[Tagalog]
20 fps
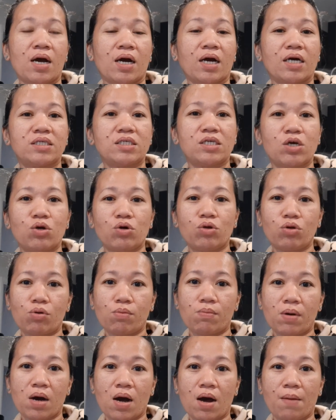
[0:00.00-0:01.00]
Kasi yun yung
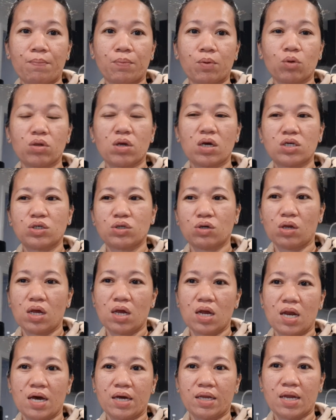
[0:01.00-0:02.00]
mga protection
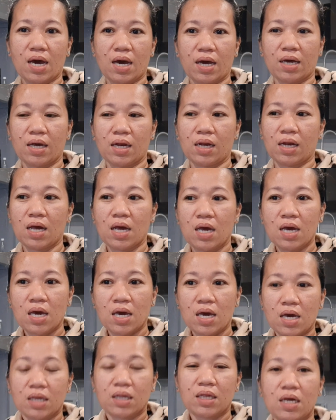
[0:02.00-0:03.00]
nila dahil
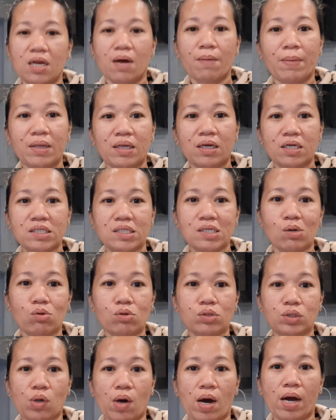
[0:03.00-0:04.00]
hindi naman kasi
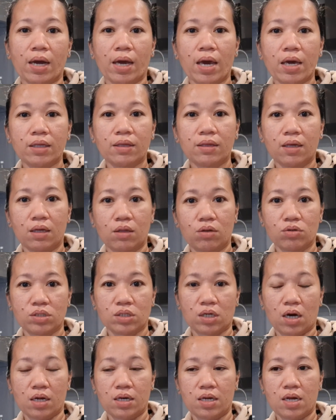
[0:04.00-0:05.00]
uso ang gate dito
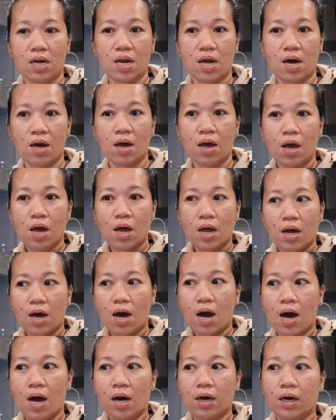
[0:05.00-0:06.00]
sa kanila.
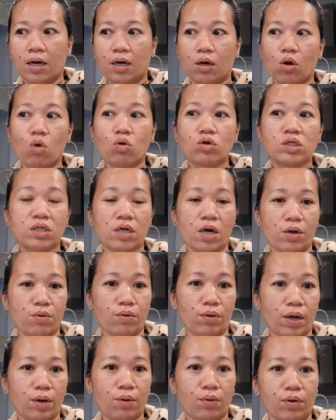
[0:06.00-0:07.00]
Uh, close nga
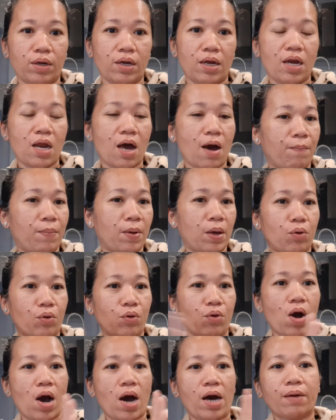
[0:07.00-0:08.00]
yung likod nila pero
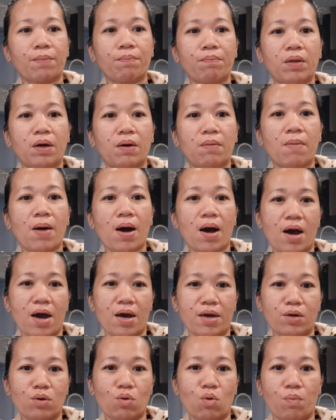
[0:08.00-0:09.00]
yung harap ng
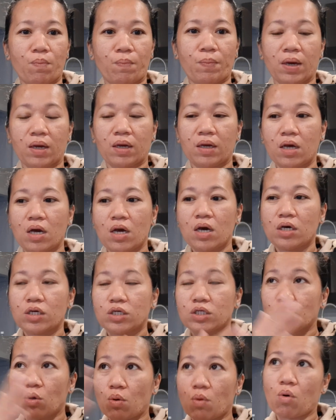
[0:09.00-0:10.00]
bahay open.
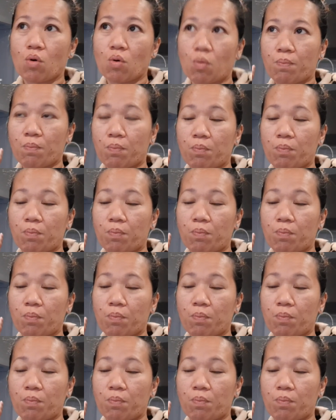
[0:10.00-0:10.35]
So,